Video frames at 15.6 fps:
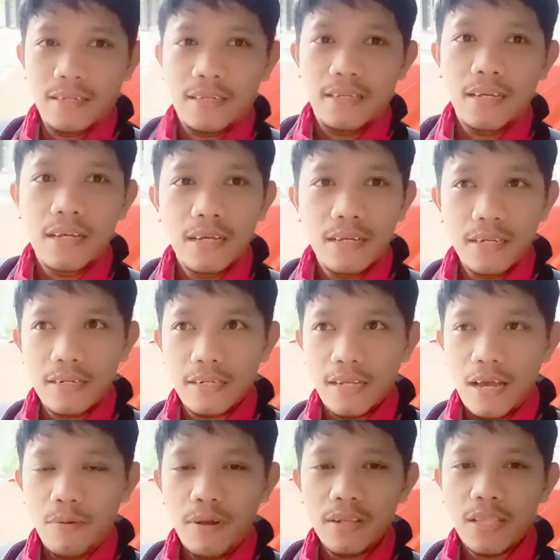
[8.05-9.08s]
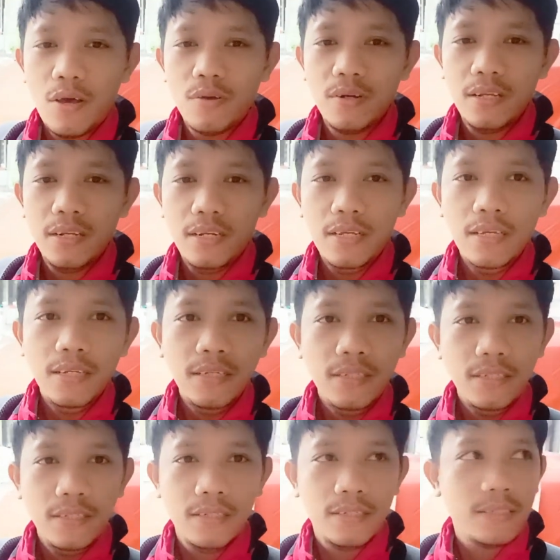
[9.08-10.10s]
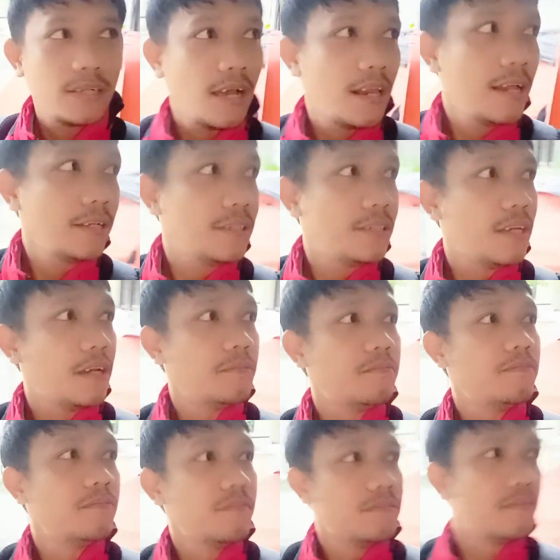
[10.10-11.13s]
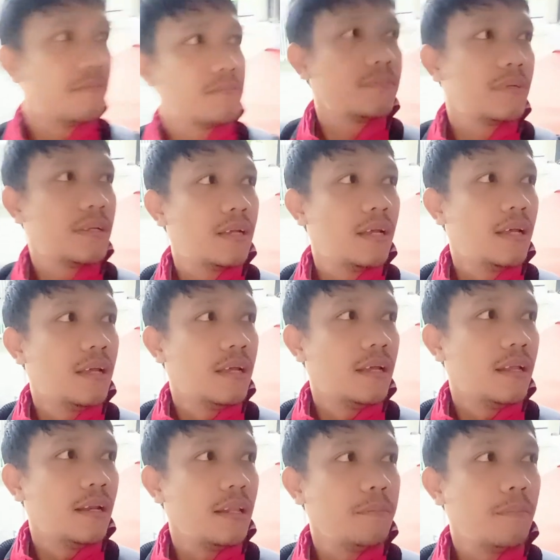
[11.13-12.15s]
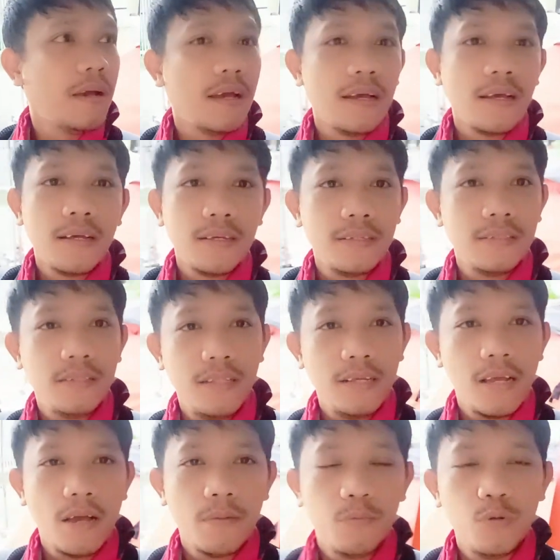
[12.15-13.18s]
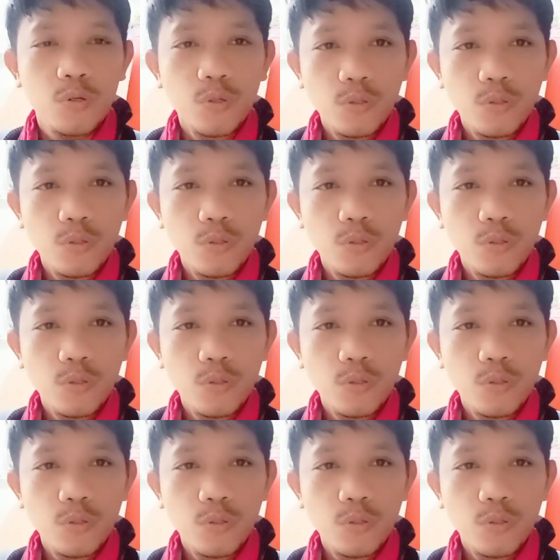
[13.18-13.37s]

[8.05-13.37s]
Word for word: e, Di awal tahun ini Sekarang jam 5.30 e,